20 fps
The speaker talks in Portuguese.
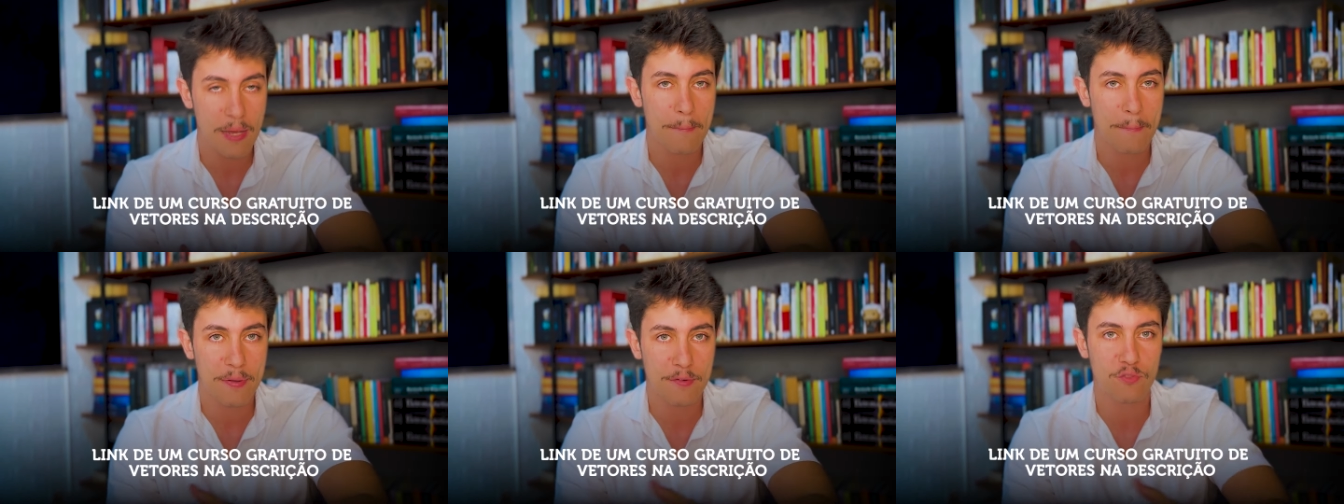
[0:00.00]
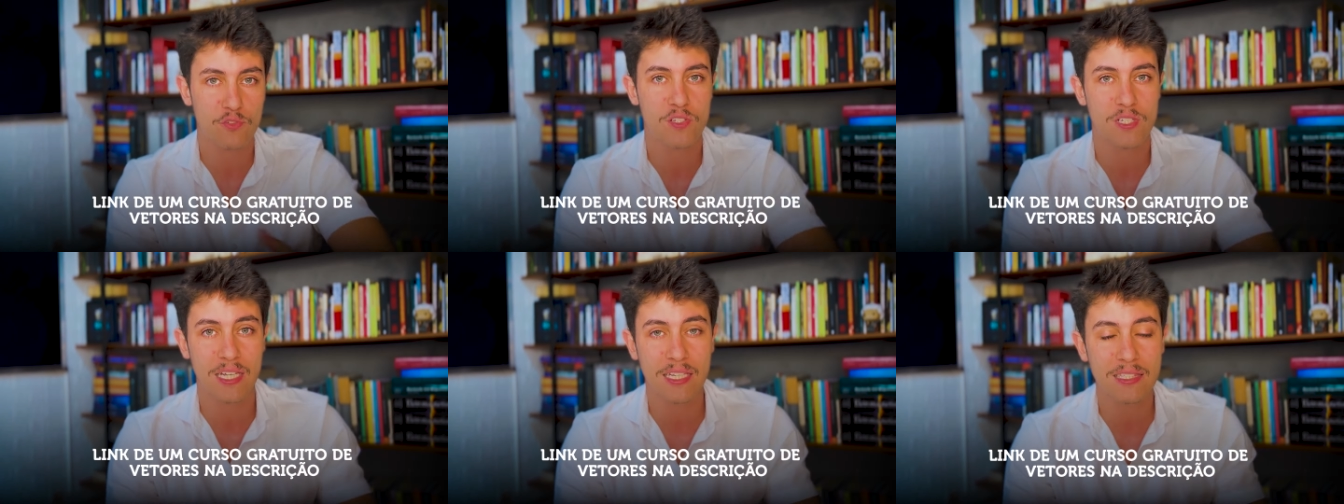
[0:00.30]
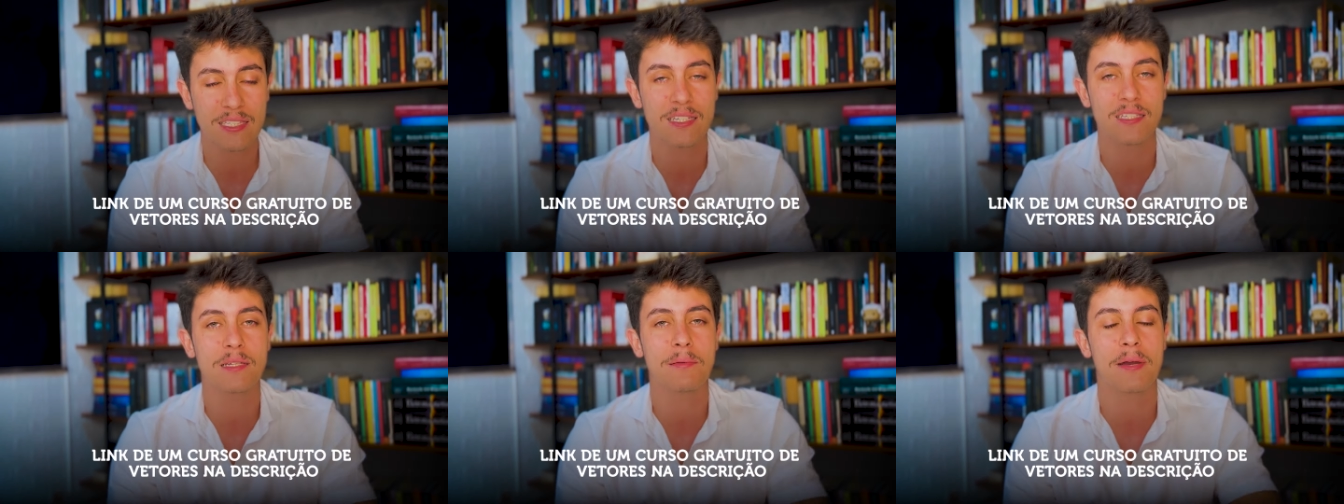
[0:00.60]
para você
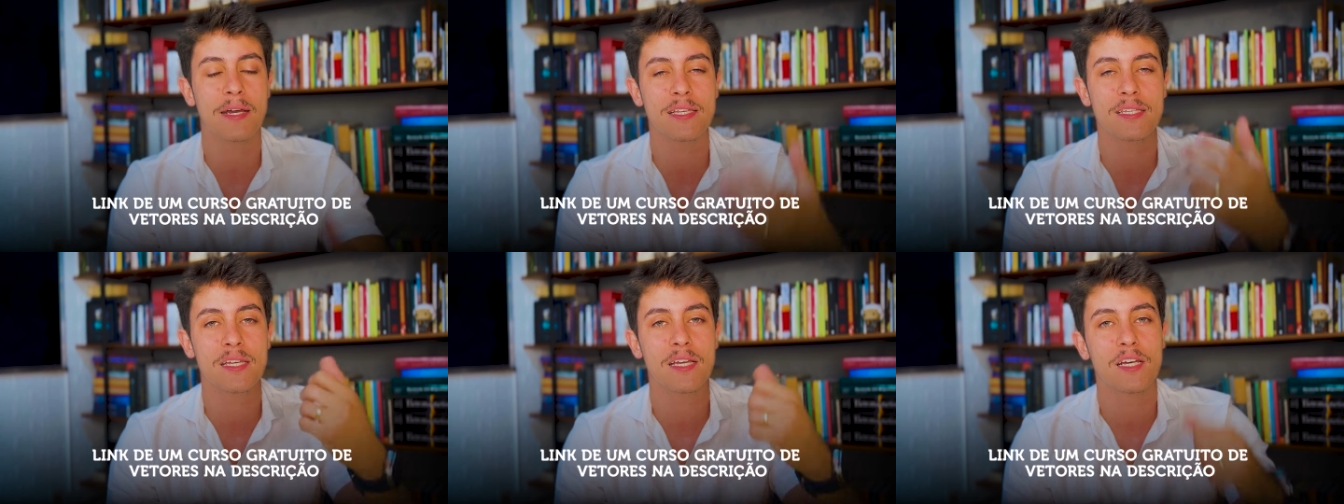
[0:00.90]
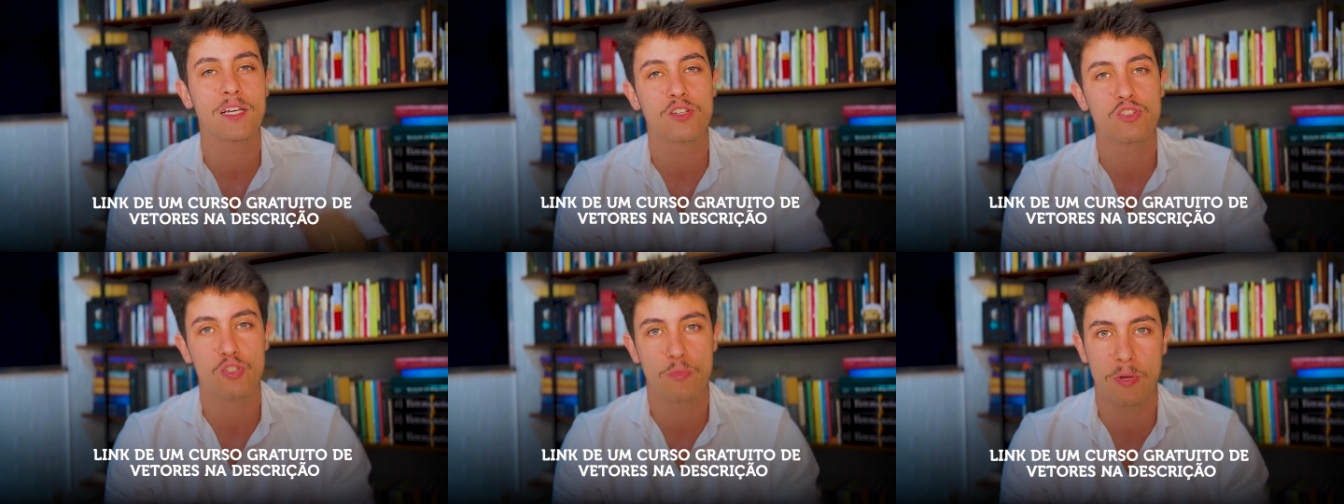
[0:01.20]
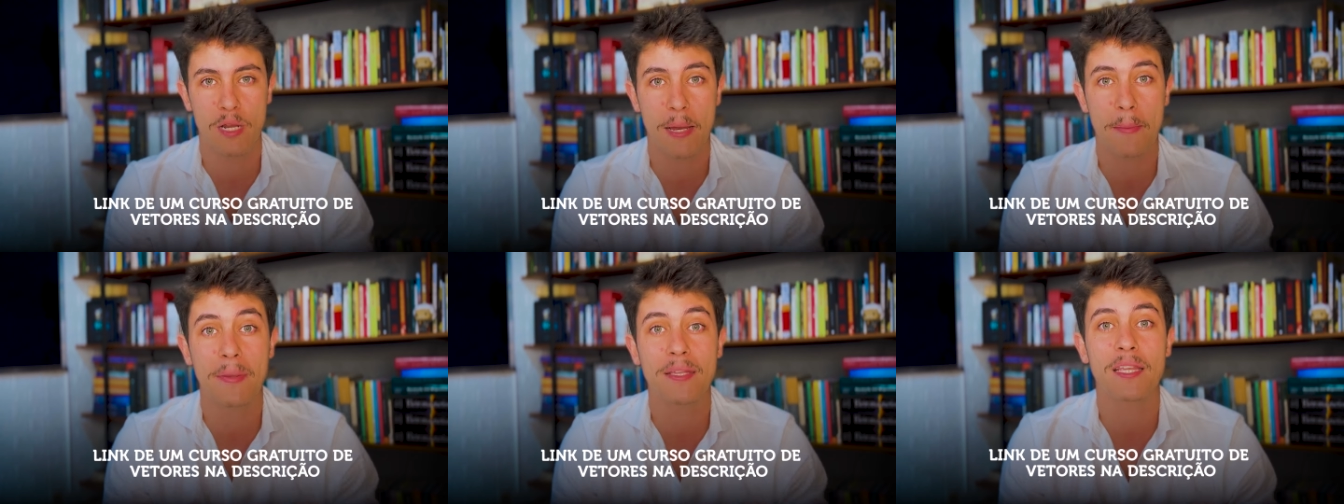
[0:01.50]
entender mais
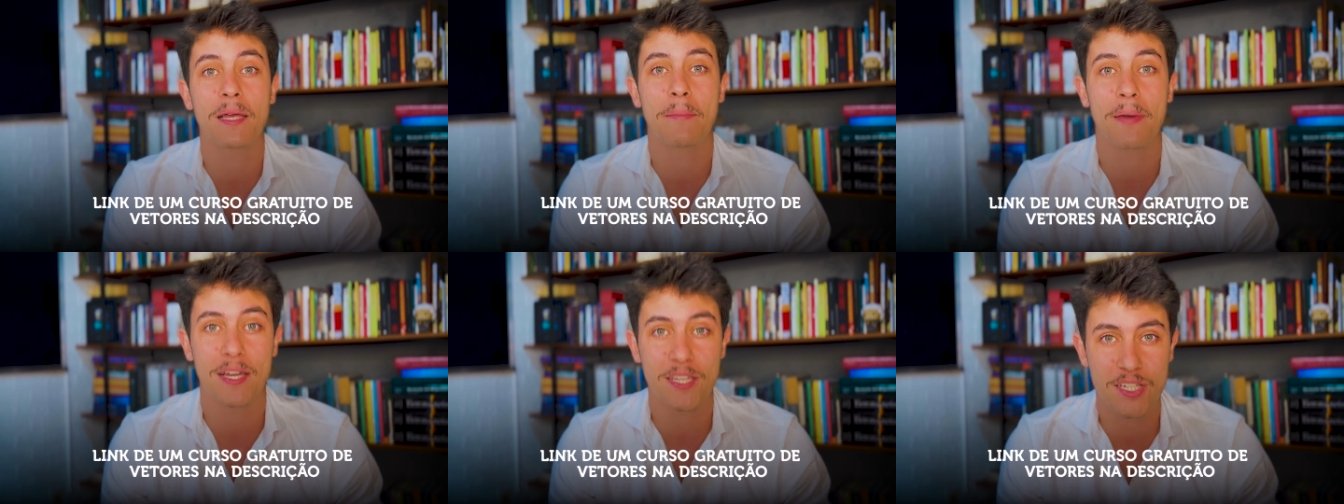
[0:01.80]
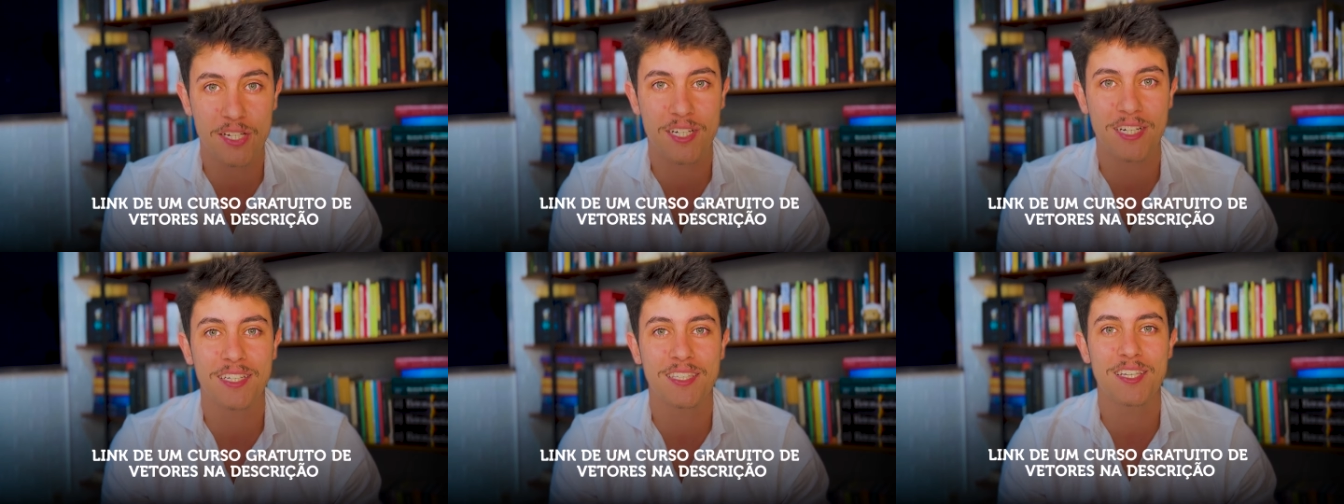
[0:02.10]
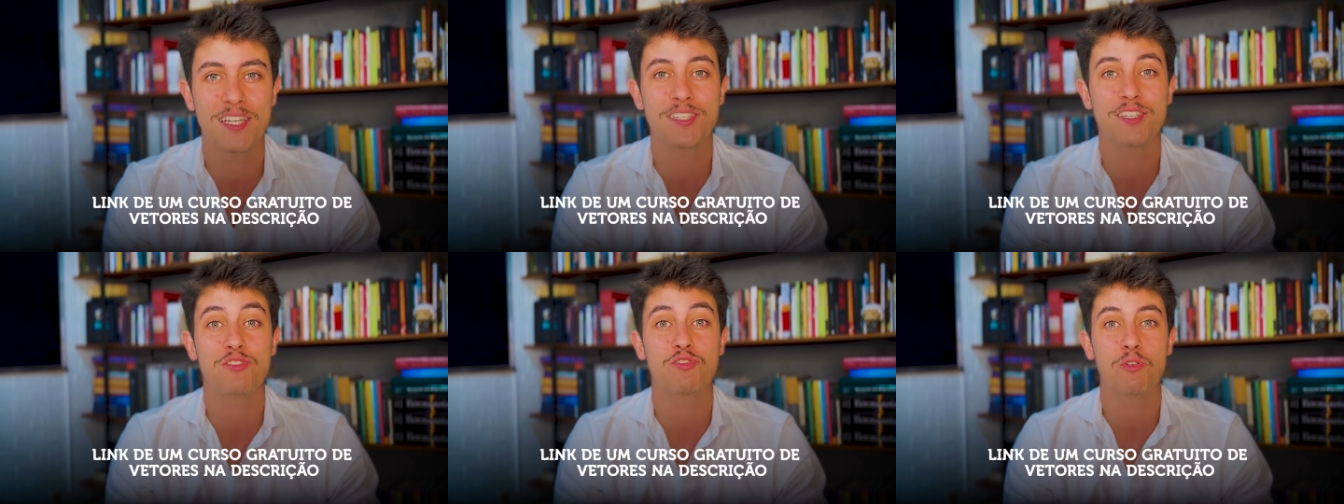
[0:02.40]
sobre a matemática
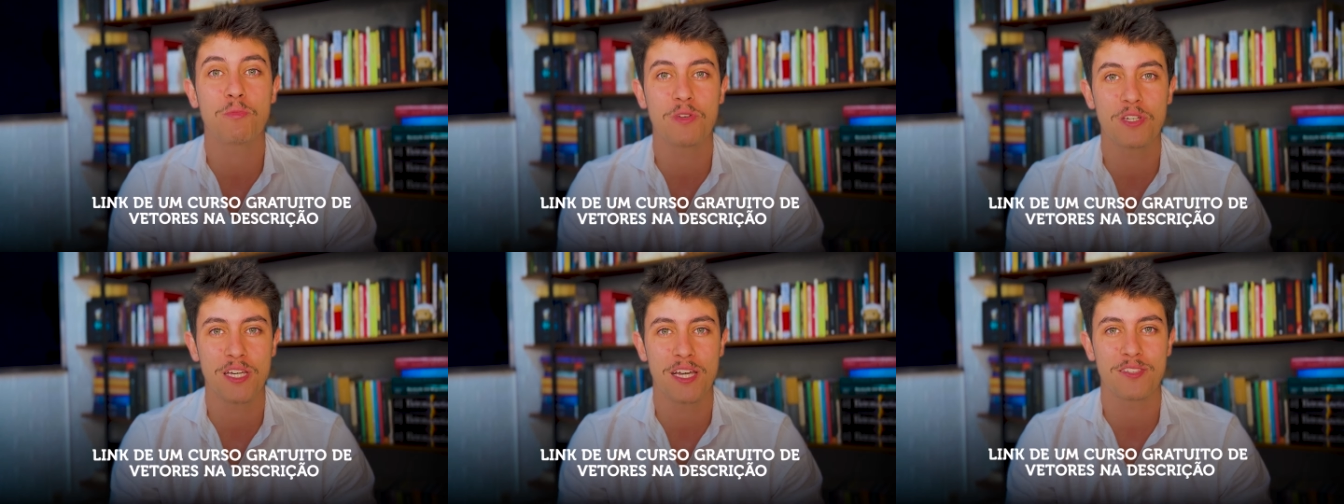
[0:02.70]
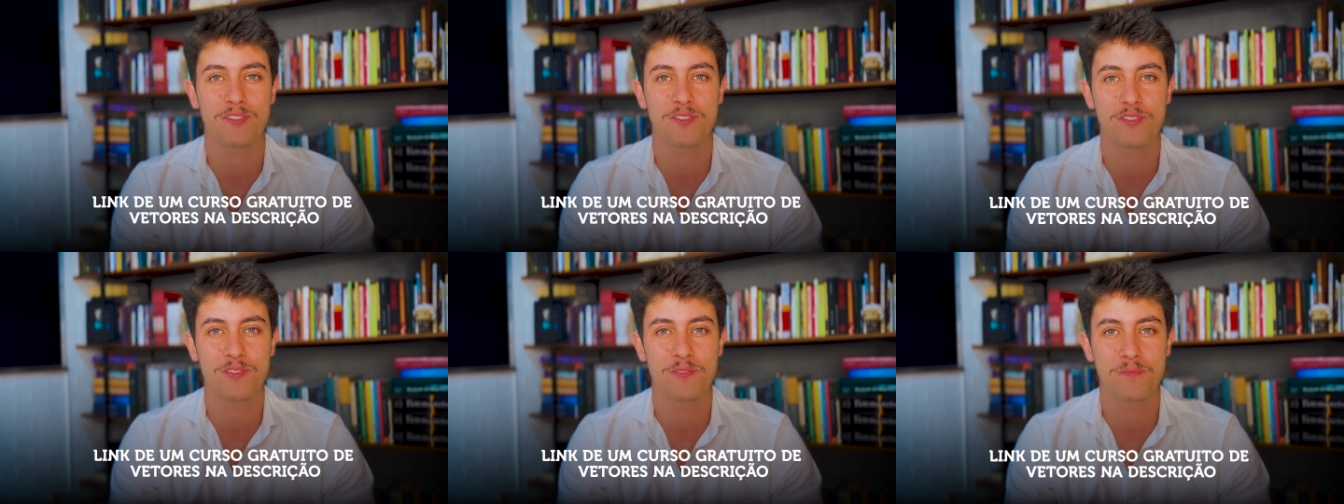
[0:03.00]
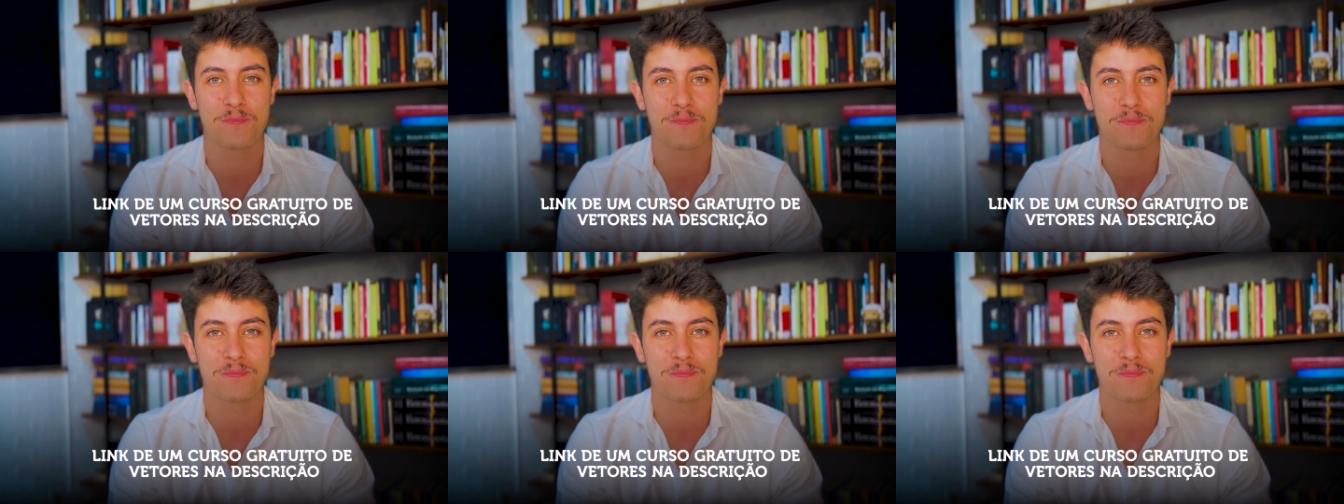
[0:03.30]
desses objetos.